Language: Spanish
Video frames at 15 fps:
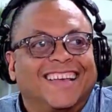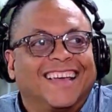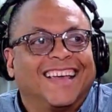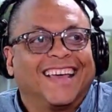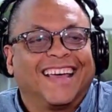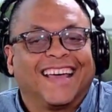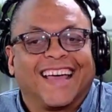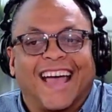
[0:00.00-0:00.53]

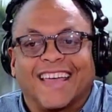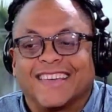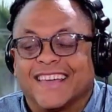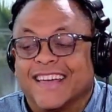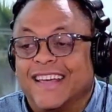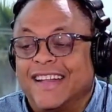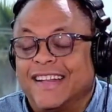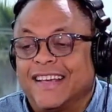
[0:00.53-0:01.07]
Eh,
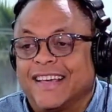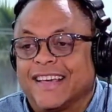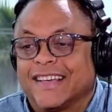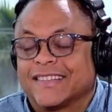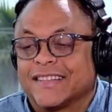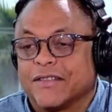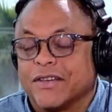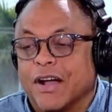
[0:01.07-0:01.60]
ayer
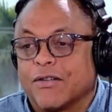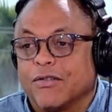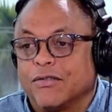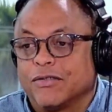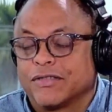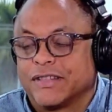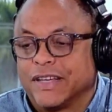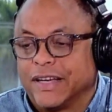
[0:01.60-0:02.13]
eh, se dio a
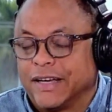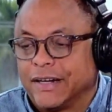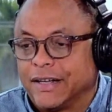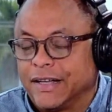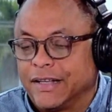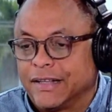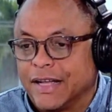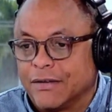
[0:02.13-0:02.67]
conocer
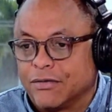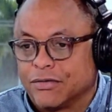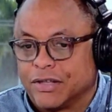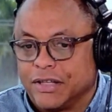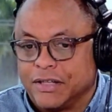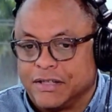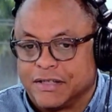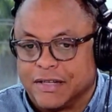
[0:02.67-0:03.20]
esta
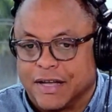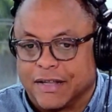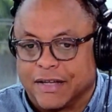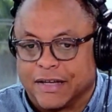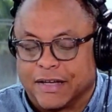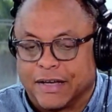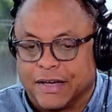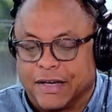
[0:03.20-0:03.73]
noticia
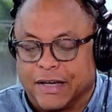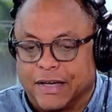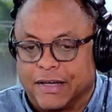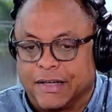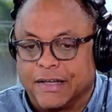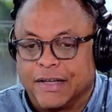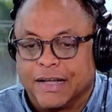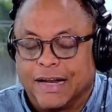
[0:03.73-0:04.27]
de
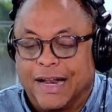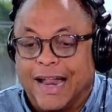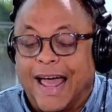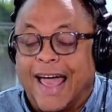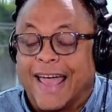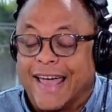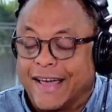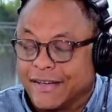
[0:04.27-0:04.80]
que
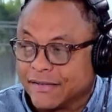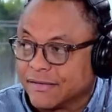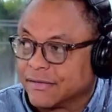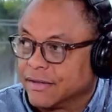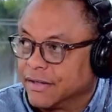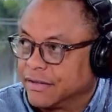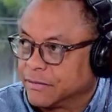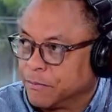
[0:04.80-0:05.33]
la
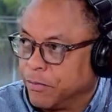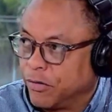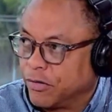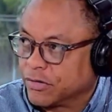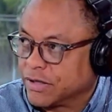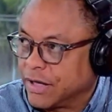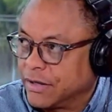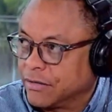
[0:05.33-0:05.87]
ex
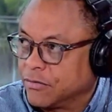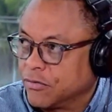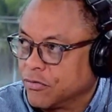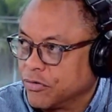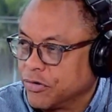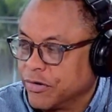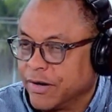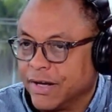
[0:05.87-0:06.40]
esposa de
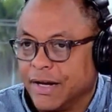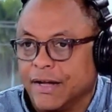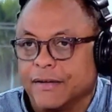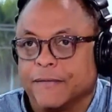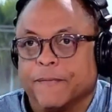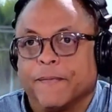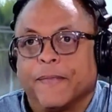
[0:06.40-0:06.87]
Cuscuyuela.